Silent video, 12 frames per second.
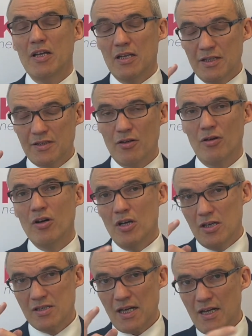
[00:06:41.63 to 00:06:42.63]
Dlatego
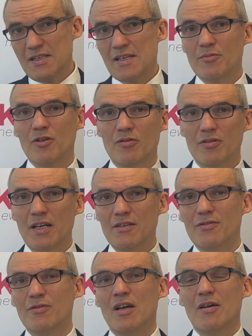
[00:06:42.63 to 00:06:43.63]
zachęcam do
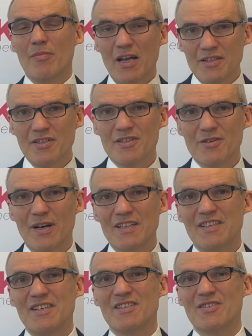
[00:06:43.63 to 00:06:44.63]
kontaktu. Marcin
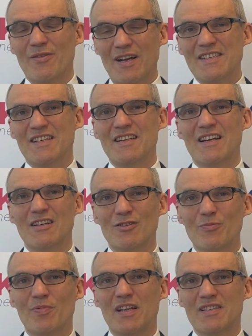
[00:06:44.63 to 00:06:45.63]
Szołajski, Szołajski Legal
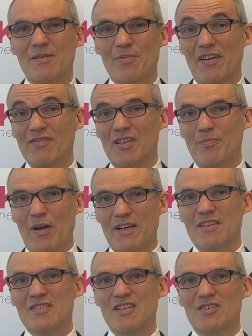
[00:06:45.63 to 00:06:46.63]
Group Radca Prawny i
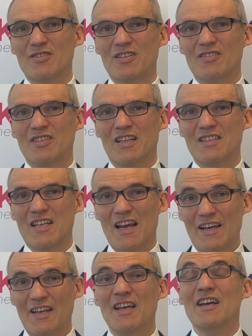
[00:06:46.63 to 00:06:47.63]
partner zarządzający
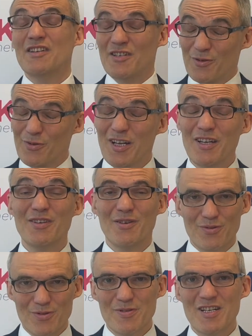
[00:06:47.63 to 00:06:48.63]
kancelarii. Dziękuję i do
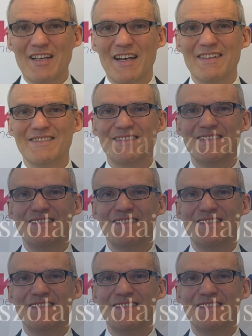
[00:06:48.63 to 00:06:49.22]
usłyszenia.